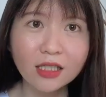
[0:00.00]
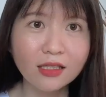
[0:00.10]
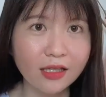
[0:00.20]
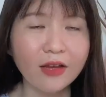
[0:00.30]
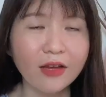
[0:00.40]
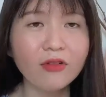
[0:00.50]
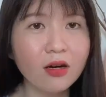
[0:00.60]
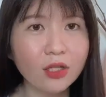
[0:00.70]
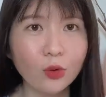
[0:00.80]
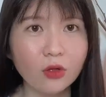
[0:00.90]
chia sẻ với rất
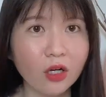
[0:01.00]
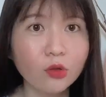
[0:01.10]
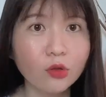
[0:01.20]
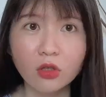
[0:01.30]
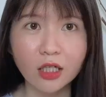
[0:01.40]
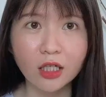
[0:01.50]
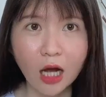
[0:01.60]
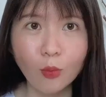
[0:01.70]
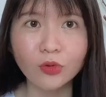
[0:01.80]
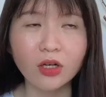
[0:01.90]
là nhiều người đã phẫu thuật thành
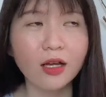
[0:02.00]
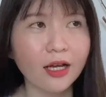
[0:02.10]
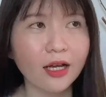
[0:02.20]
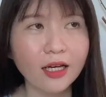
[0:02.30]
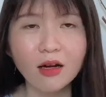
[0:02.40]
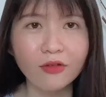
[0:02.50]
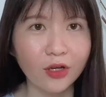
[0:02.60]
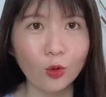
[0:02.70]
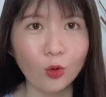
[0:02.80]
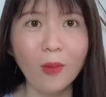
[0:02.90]
công cho nên là cái đó là
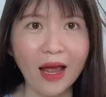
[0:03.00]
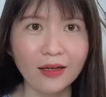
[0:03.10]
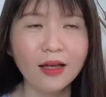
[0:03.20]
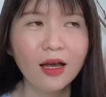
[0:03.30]
việc của bạn